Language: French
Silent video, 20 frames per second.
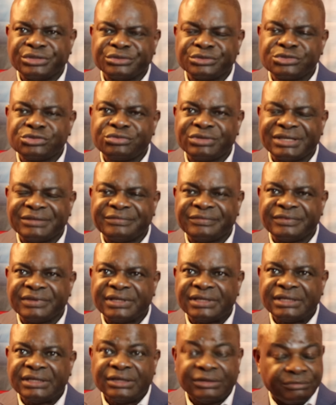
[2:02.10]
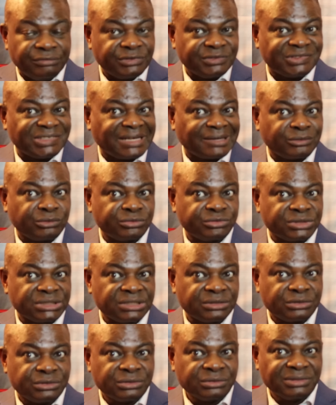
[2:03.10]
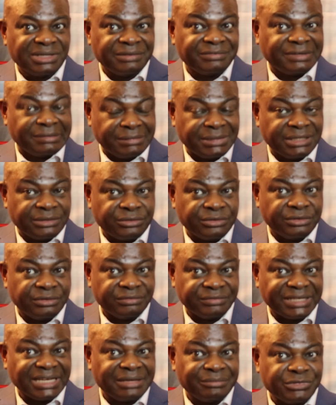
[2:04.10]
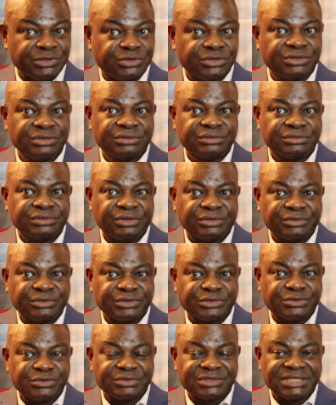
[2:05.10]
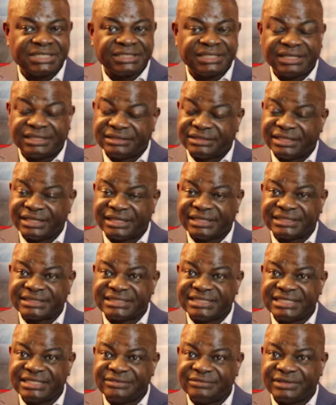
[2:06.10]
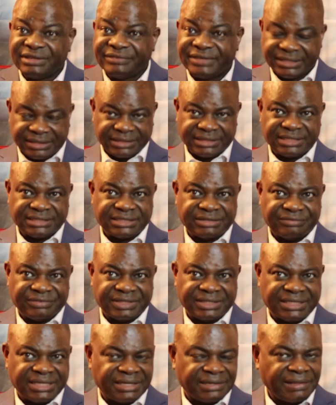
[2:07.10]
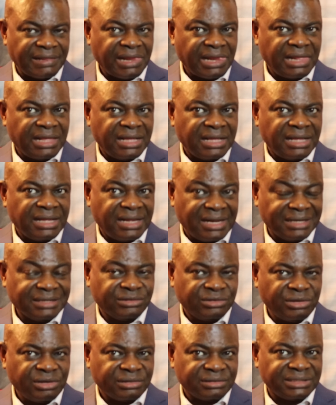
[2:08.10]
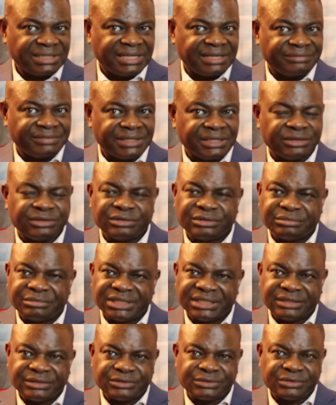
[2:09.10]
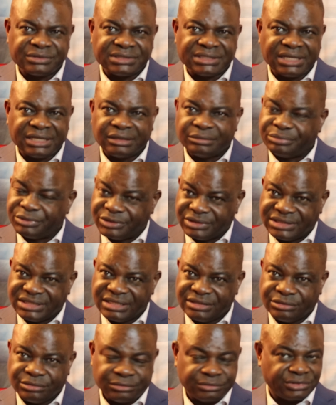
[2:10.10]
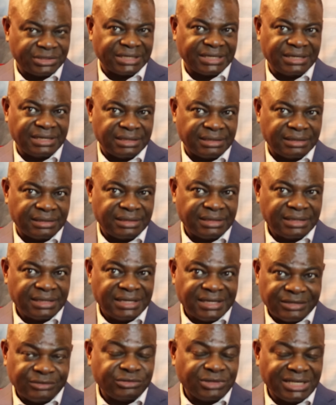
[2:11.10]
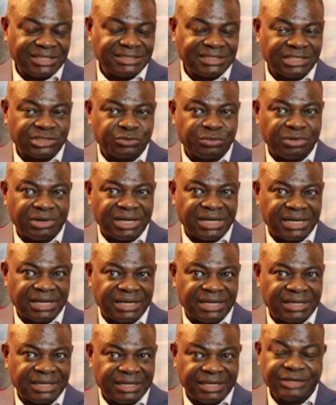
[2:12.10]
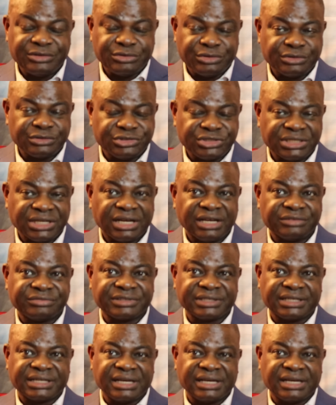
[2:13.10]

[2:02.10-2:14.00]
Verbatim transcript: du RHTP, pour ne pas dire le RDR devenir RHTP, ainsi que sur l'état de la démocratie en Côte d'Ivoire. Donc on dit dans ce cadre, c'est une